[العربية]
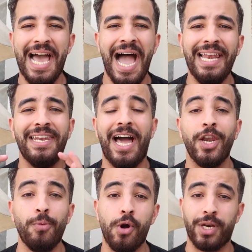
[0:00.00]
اللي هعلن
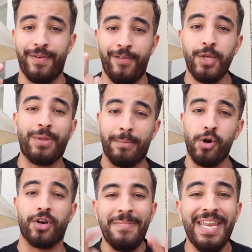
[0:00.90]
عنه بكره في الفيديو بتاع
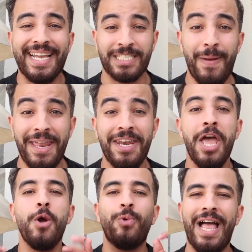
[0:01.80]
بكره مين الكسبان
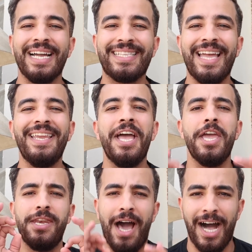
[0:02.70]
والحاجه الثانيه
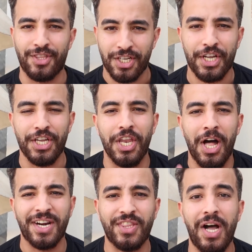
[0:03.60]
ان حضرتك
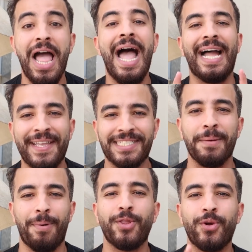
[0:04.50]
النهارده
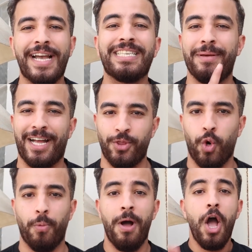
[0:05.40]
هتكسب برده جايزه من
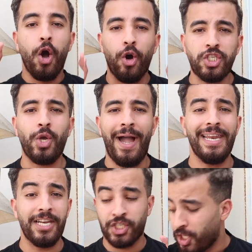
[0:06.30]
عندهم خشوا
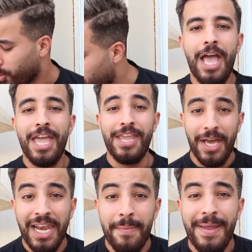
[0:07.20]
حالا اشتركوا
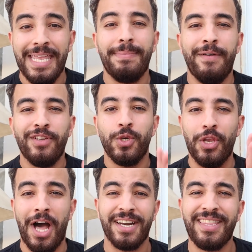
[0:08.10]
يلا بينا نبدا فيديو
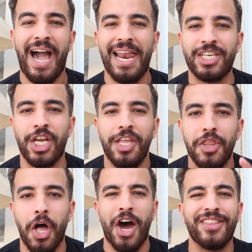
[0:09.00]
النهارده علشان
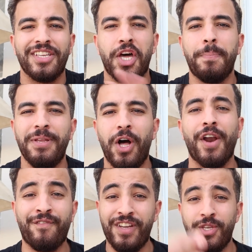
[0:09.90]
النهارده ضرب
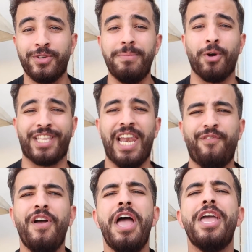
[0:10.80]
نار فيديو جديد
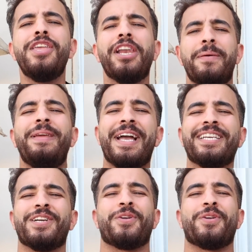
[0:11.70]
مختلف يلا بينا يا جيش